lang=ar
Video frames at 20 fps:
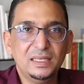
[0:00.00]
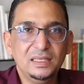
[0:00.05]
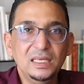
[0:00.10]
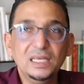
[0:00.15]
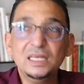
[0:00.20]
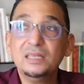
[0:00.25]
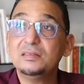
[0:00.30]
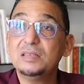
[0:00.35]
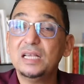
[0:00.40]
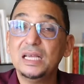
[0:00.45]
هذه
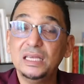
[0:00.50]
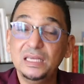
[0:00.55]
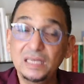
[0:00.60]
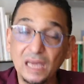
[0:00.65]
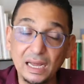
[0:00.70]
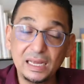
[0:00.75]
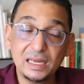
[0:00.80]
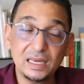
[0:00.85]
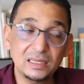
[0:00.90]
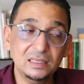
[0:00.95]
حتى
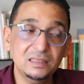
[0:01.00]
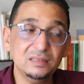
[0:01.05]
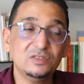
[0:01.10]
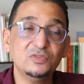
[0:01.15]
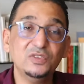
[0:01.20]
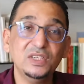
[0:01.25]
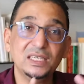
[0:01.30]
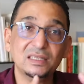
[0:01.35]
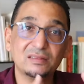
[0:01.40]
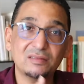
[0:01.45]
هي كانت
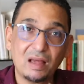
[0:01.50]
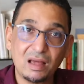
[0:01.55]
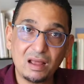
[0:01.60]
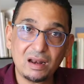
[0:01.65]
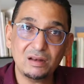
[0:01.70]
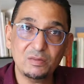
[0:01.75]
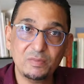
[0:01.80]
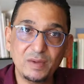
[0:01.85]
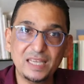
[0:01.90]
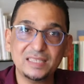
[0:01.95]
في اطار
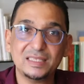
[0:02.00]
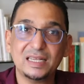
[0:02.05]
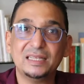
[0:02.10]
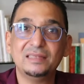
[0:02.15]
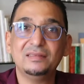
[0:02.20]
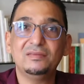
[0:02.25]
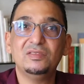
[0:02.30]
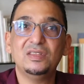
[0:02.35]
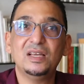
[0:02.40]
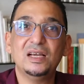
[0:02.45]
البحث عن
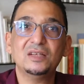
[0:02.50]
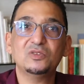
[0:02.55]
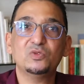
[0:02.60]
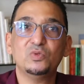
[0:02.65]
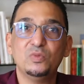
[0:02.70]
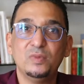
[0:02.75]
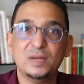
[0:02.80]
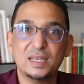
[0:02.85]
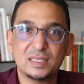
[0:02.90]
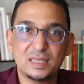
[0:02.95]
الذات
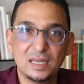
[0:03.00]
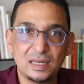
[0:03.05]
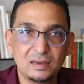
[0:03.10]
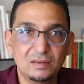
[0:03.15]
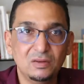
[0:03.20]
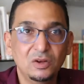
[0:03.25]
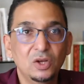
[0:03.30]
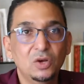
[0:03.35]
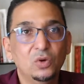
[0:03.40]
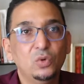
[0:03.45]
والبحث عن
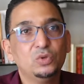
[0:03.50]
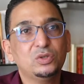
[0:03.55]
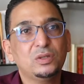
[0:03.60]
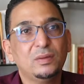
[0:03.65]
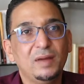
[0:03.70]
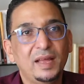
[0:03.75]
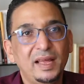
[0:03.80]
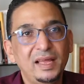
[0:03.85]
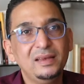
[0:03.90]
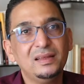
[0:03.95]

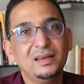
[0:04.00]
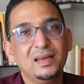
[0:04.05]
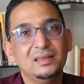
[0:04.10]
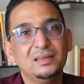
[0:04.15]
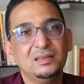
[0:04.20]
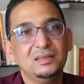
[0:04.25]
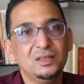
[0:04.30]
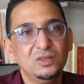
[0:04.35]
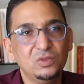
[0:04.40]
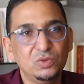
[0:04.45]
وطبعا
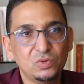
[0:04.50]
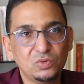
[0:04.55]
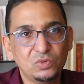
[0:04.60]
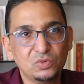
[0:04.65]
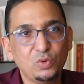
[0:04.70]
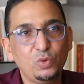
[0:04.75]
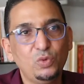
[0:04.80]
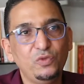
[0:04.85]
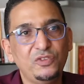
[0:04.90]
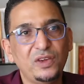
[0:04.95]
كانت
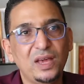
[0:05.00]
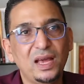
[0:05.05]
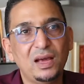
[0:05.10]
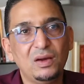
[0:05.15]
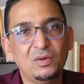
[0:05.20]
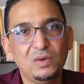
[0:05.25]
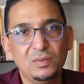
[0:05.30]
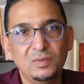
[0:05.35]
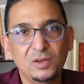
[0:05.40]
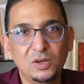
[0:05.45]
تدخل فيها
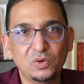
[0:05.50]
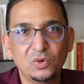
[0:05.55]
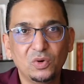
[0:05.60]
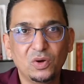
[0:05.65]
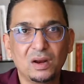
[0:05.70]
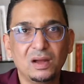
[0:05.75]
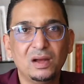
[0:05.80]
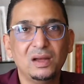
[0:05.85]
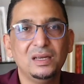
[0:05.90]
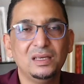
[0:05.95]
عوامل
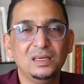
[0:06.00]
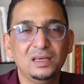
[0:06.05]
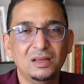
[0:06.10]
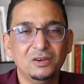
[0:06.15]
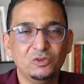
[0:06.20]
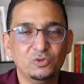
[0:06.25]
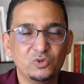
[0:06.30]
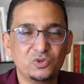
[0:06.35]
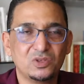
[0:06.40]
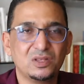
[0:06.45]
اخرى اللي هي
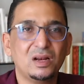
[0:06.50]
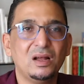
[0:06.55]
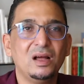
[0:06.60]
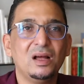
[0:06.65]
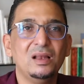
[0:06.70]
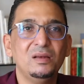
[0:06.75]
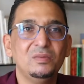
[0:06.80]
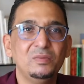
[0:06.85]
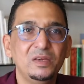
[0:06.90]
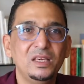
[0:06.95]

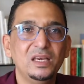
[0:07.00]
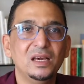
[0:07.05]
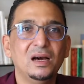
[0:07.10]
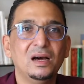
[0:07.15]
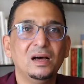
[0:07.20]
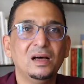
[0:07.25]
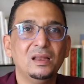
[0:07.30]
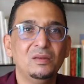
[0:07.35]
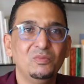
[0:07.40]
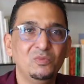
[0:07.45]
الاسره
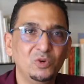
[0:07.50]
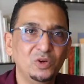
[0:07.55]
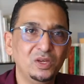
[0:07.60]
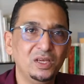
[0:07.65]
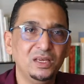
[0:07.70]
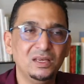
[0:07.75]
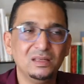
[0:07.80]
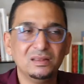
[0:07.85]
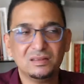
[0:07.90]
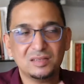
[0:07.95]
البيئه
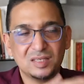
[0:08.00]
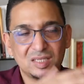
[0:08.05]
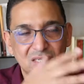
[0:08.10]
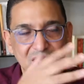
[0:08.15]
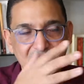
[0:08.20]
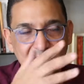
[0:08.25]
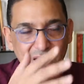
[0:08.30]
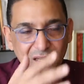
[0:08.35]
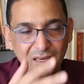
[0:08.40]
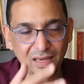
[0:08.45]
المحيط
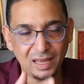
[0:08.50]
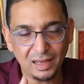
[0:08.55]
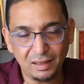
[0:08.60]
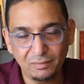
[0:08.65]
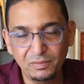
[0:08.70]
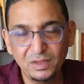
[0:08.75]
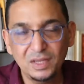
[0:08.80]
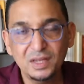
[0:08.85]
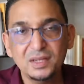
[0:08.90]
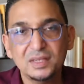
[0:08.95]
السياق
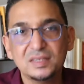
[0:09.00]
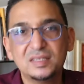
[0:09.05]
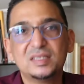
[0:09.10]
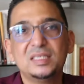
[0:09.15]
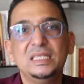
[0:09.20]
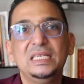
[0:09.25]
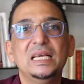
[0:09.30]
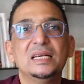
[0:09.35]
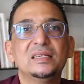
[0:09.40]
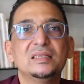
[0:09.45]
العام
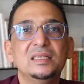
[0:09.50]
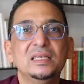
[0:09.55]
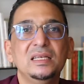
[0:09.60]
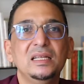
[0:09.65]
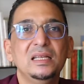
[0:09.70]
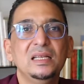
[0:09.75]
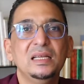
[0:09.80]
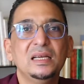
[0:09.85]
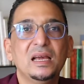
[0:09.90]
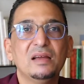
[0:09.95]
السياسي
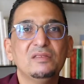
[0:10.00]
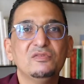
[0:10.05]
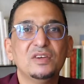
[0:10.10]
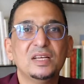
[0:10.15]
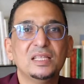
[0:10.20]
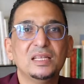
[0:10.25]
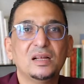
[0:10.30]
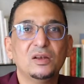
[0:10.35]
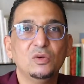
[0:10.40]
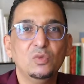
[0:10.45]
اللي كان في
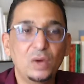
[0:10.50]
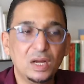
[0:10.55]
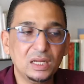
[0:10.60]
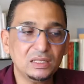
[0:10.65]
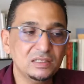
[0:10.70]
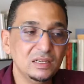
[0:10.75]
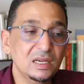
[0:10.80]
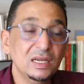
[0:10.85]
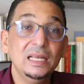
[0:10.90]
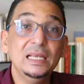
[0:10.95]
هذاك الوقت
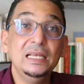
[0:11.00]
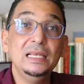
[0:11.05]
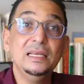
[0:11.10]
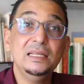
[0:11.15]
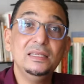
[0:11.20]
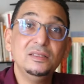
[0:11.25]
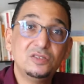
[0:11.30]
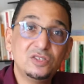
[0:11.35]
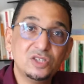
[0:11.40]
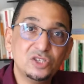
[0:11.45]

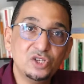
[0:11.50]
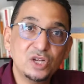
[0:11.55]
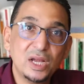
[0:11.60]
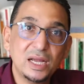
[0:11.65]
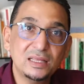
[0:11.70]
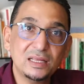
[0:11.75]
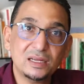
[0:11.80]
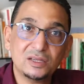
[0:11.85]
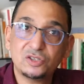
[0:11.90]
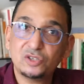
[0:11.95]
اللي انتج
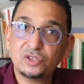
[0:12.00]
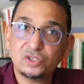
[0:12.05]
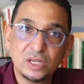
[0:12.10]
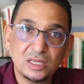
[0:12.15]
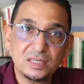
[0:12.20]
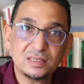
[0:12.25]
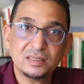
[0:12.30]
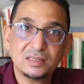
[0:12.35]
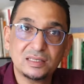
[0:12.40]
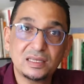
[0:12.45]
هذاك
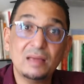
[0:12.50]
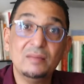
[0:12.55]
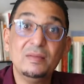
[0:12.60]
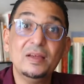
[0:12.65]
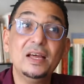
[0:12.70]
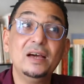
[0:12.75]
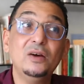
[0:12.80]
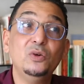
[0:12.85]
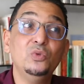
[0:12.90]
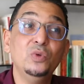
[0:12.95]
الشخص
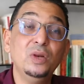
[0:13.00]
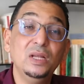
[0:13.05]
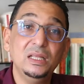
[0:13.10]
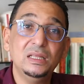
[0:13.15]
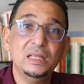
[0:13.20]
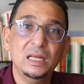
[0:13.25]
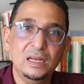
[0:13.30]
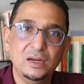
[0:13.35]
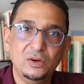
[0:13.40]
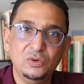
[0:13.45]
كما
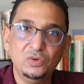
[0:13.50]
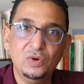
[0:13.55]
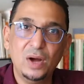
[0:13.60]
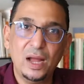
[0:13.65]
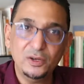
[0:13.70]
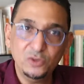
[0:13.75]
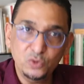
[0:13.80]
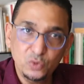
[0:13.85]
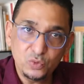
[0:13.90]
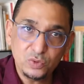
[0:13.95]
اريد له
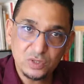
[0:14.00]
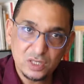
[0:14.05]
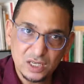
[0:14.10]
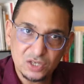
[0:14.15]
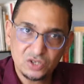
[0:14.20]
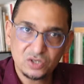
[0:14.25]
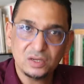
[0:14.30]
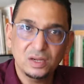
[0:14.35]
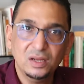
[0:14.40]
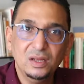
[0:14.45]
ان
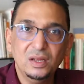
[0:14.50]
ينتج